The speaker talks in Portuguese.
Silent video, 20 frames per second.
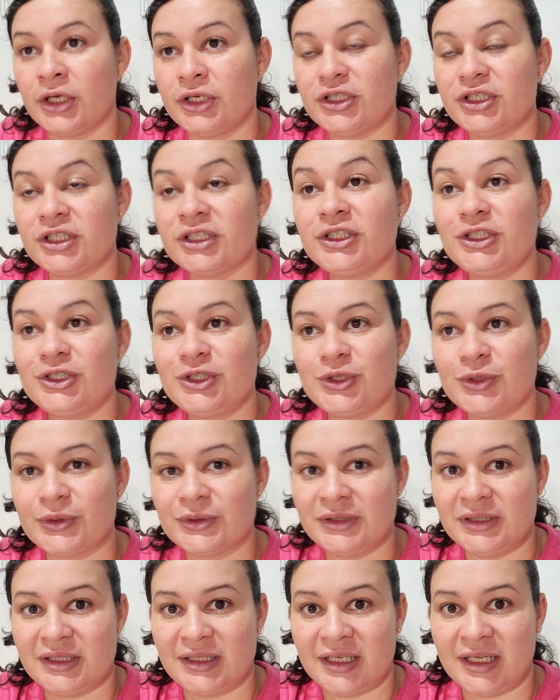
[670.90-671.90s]
de antes de
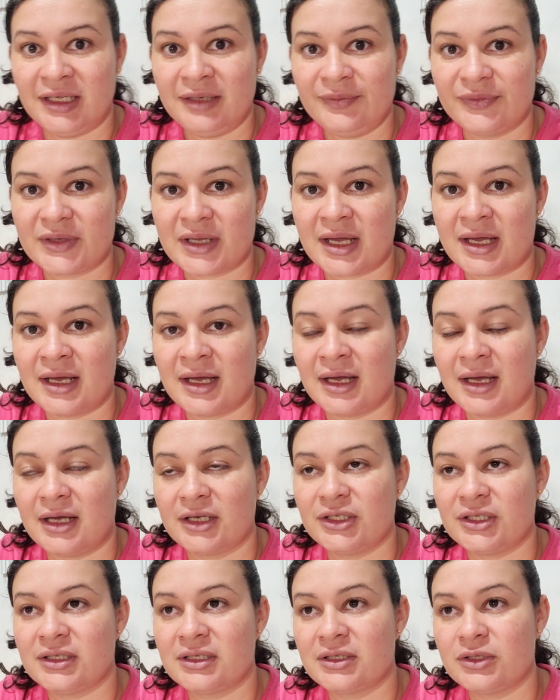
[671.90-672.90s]
ontem, né?
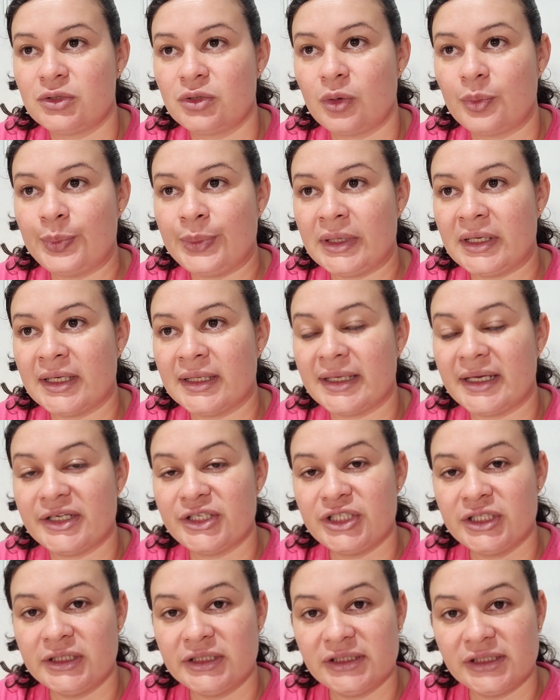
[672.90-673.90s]
A sopinha
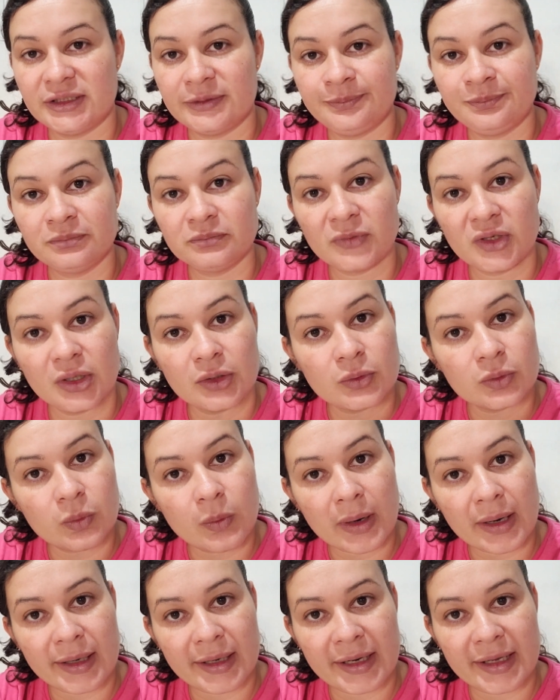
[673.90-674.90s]
da janta. Eu
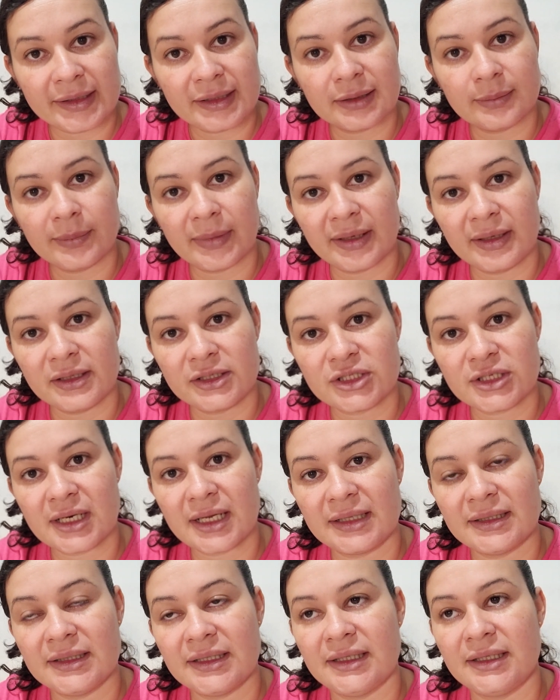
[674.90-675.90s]
guardei também na
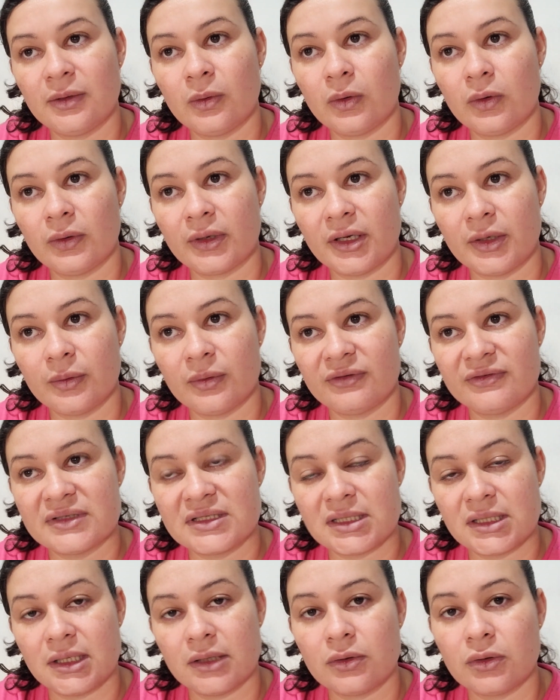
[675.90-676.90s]
geladeira, coloquei numa
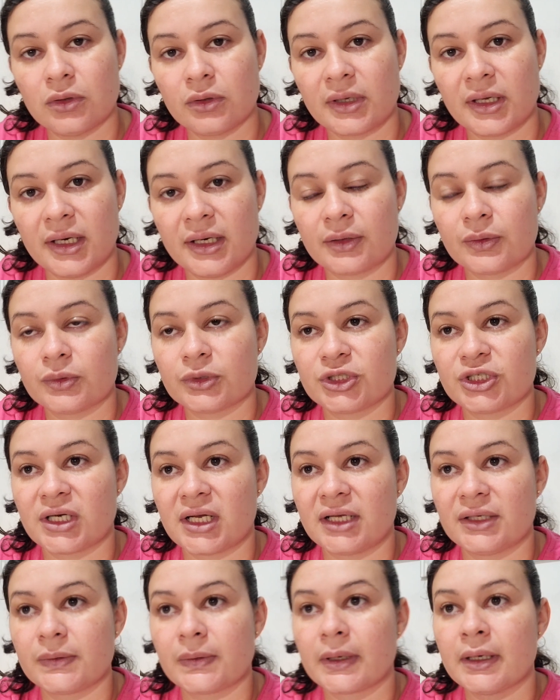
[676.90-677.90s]
vasilhinha, coloquei lá no
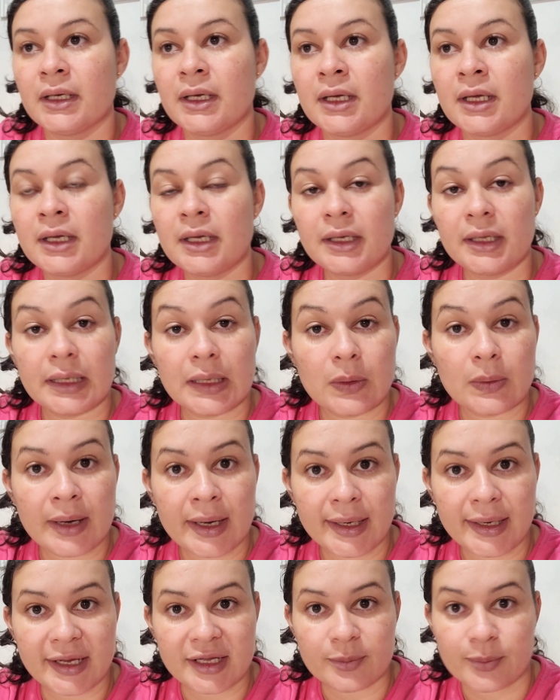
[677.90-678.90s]
congelador e
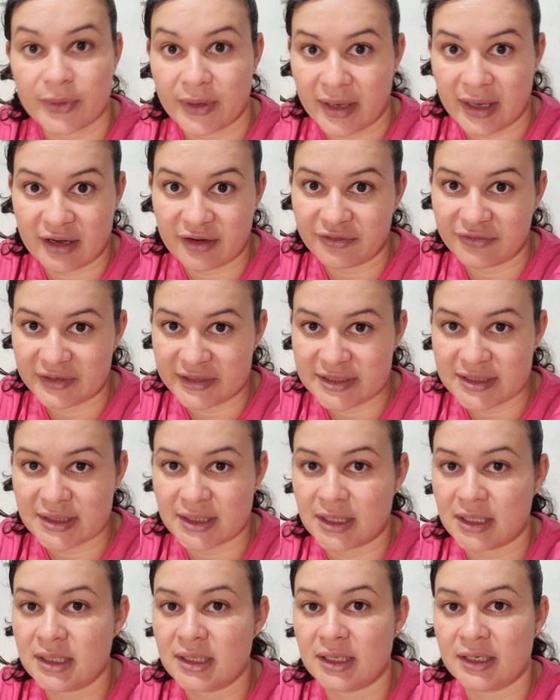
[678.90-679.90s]
guardei, porque era
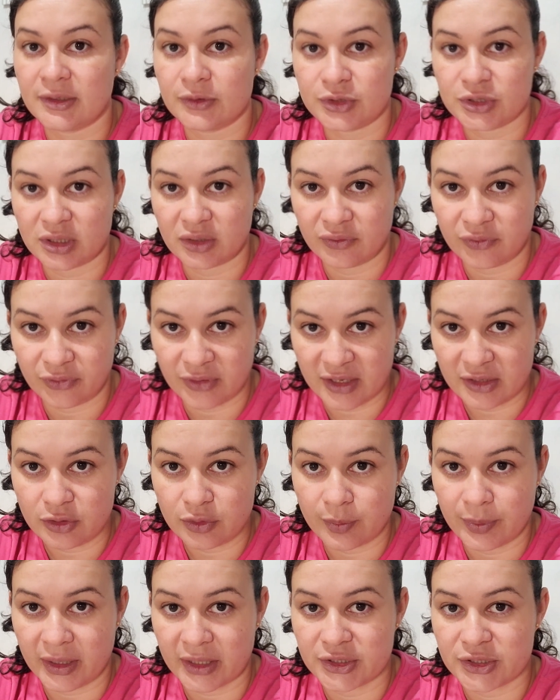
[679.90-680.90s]
fresquinha, né? Eu tinha
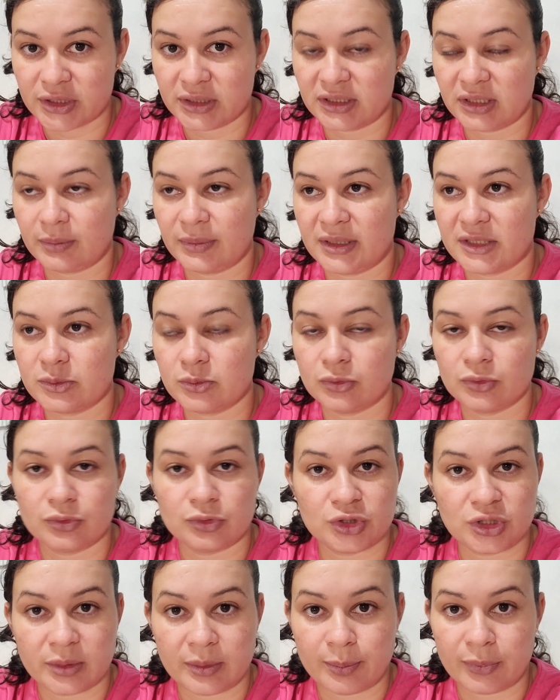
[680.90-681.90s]
feito pra janta mesmo,
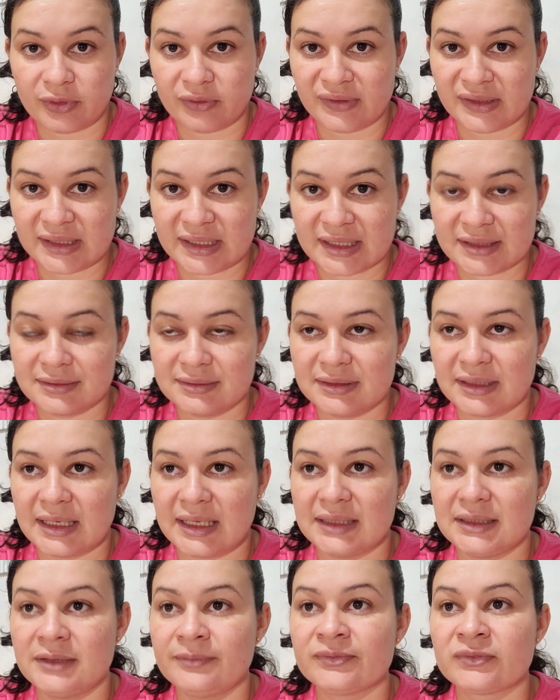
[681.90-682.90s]
não tinha aproveitado
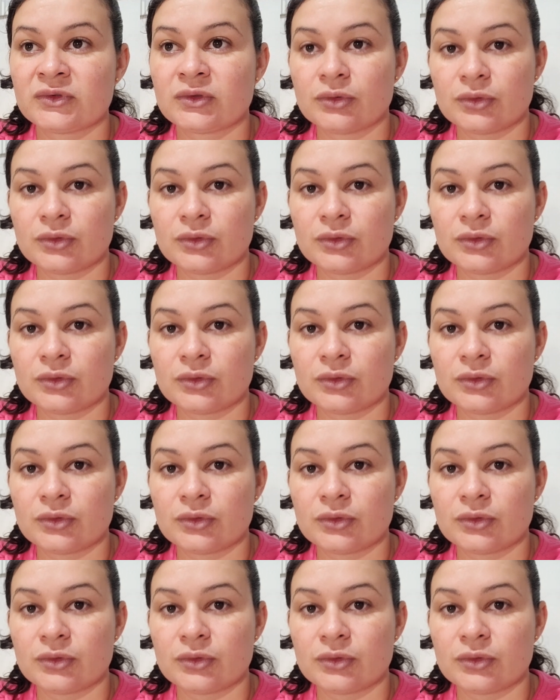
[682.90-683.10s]
nada.